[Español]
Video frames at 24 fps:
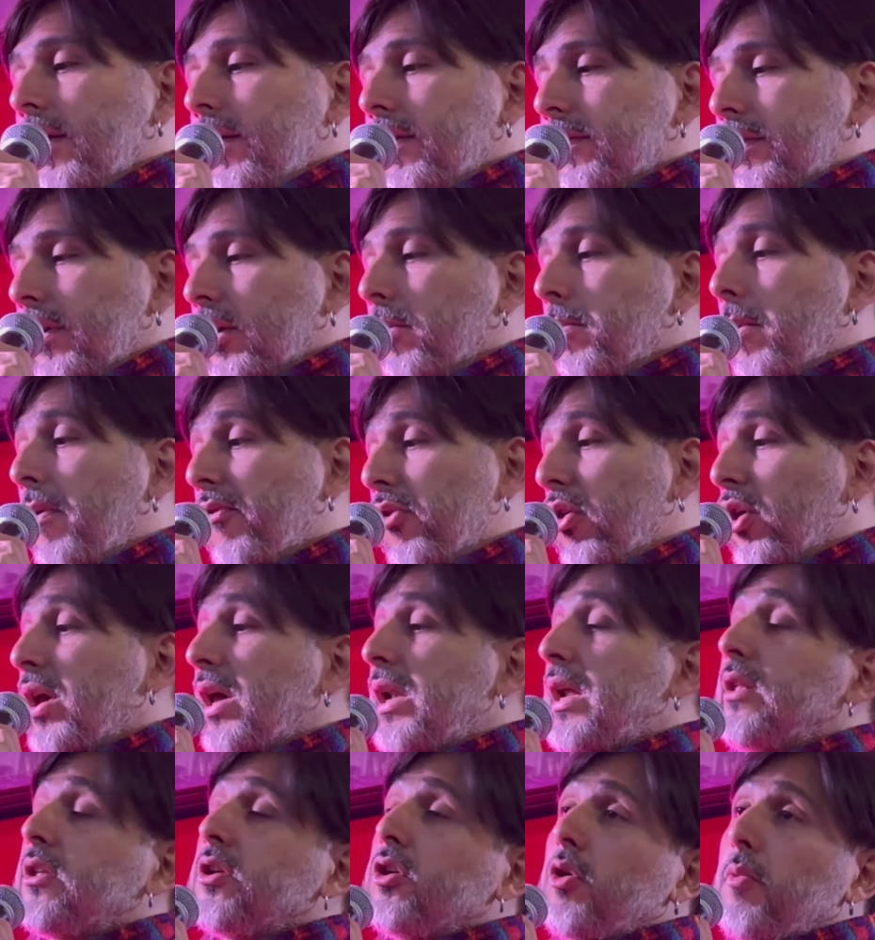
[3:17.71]
si como bloque
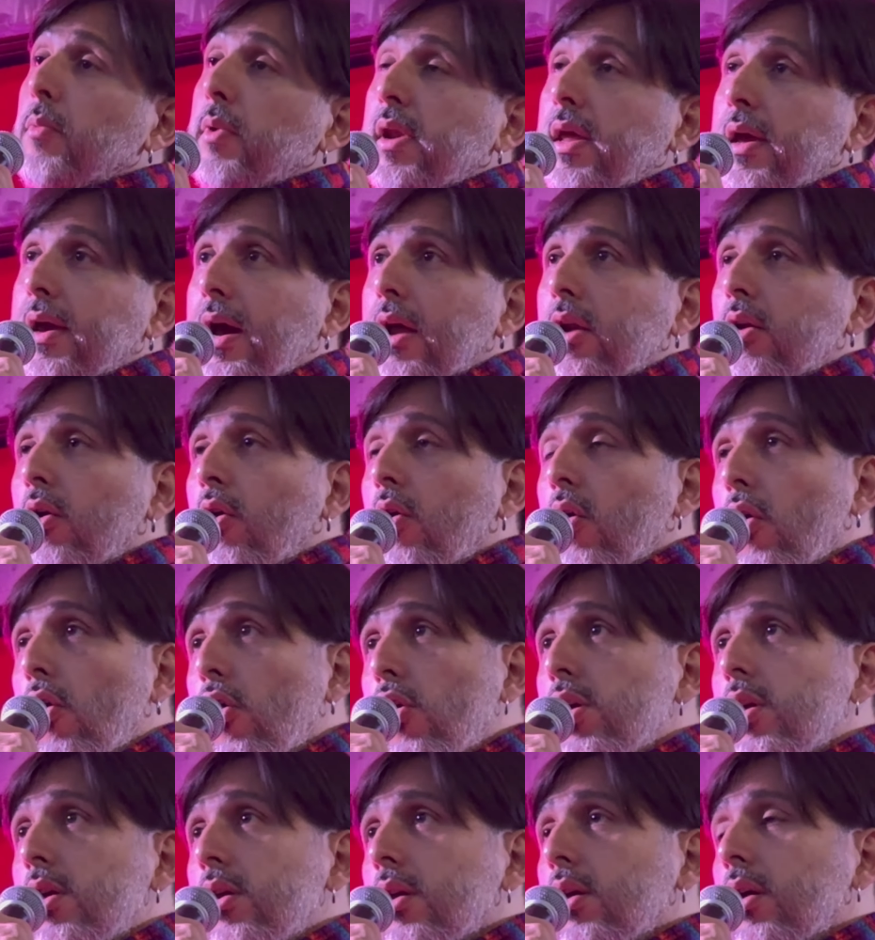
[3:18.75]
latinoamericano
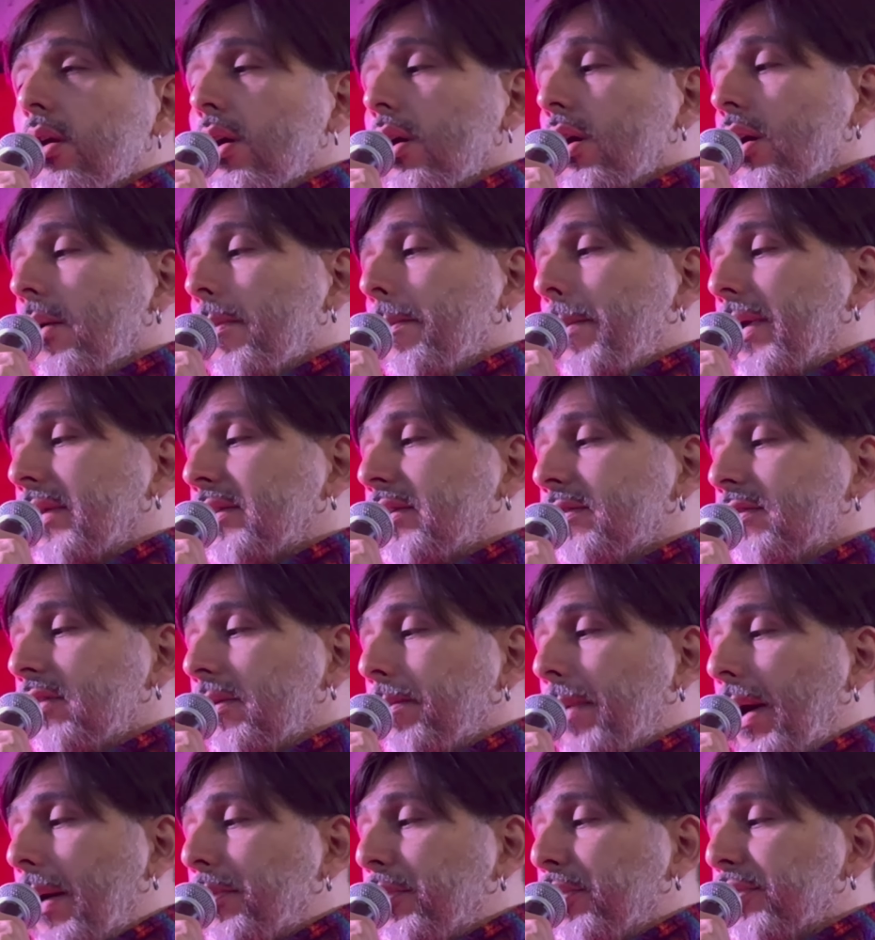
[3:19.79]
hoy
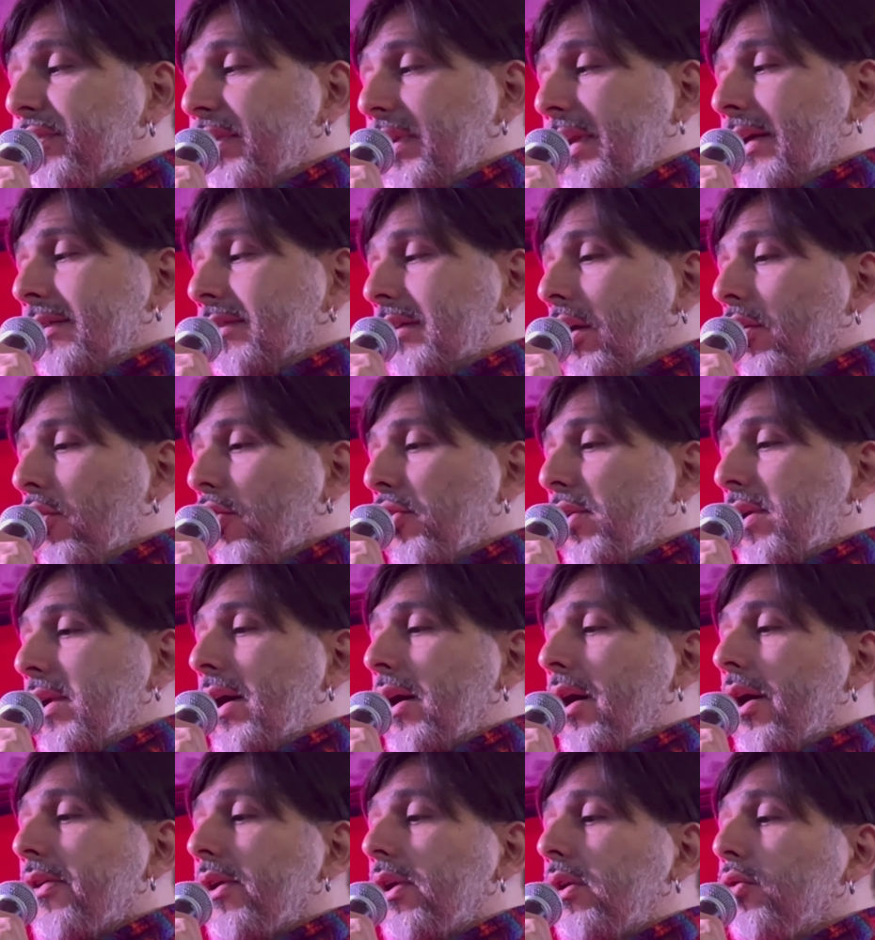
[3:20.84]
participamos en esta
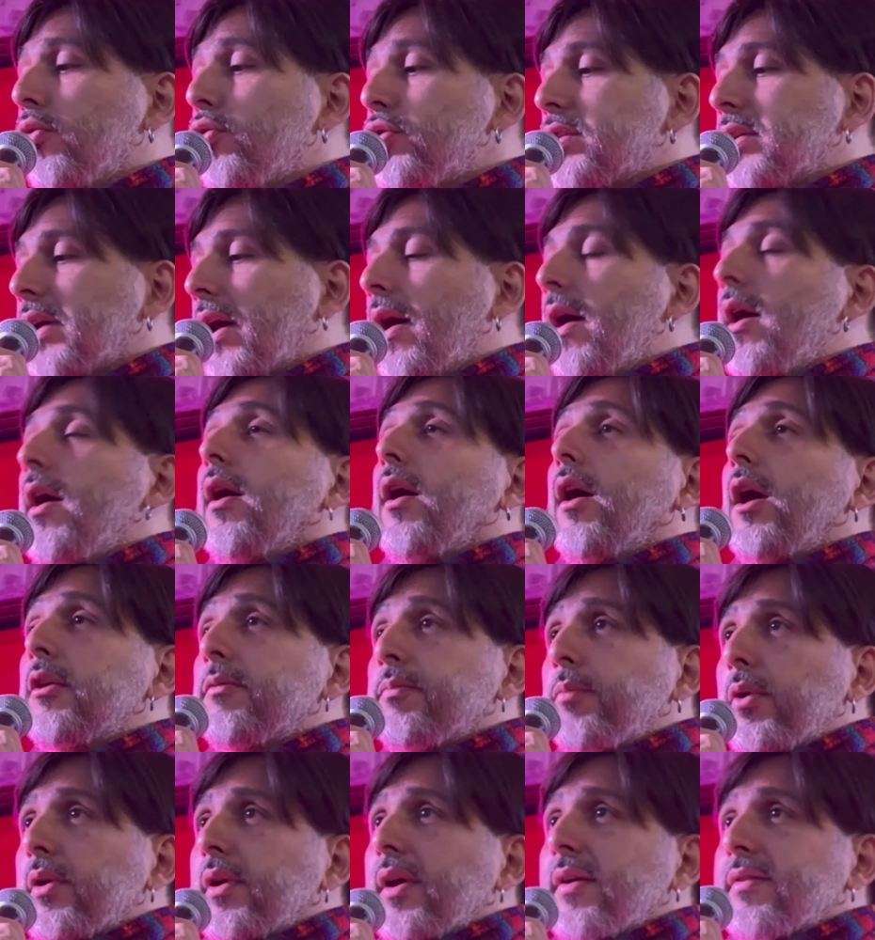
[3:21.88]
jornada de lucha, es
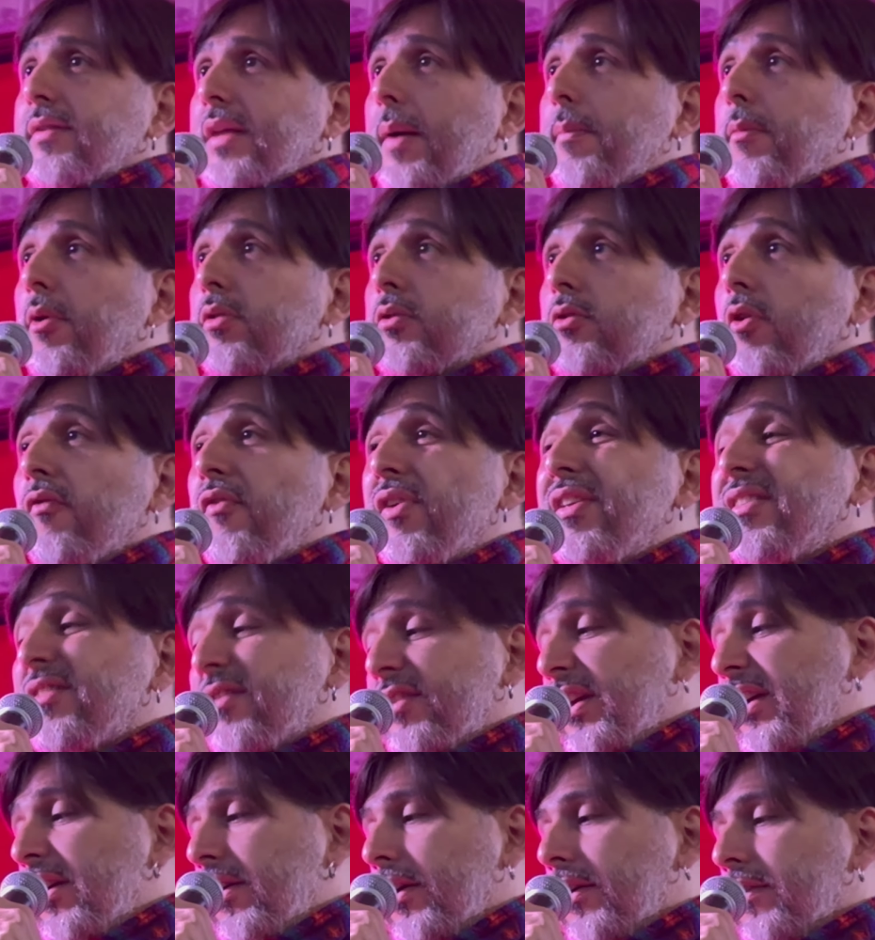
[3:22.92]
porque estamos
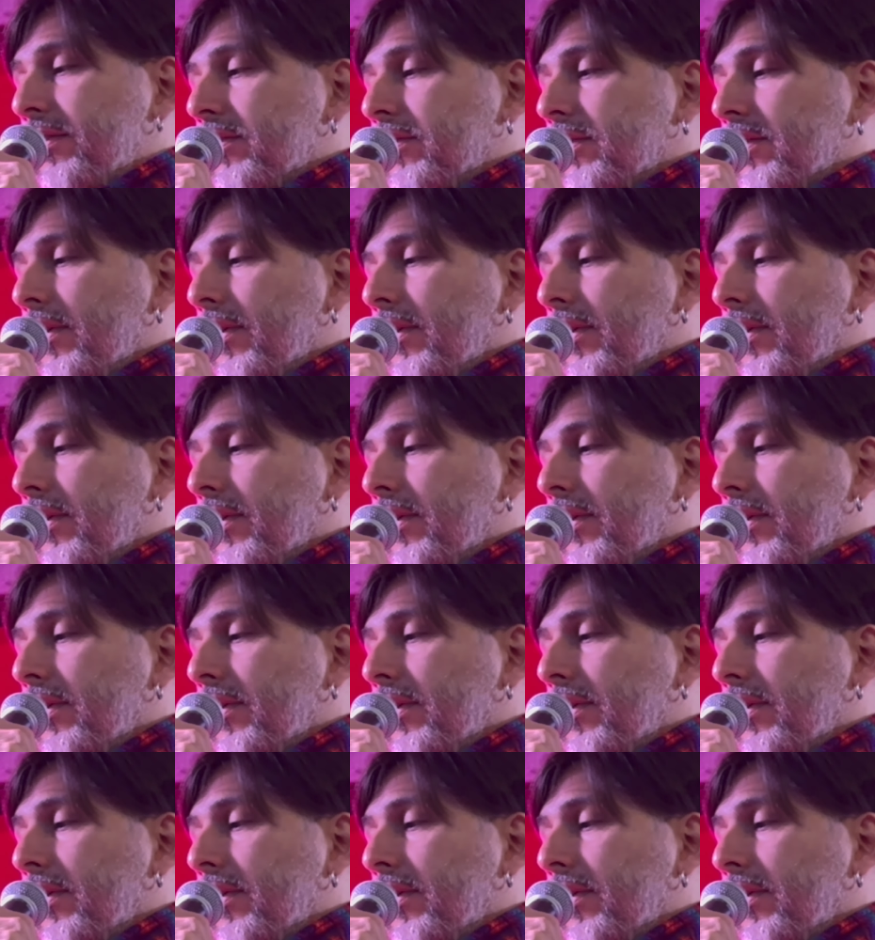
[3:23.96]
convencidos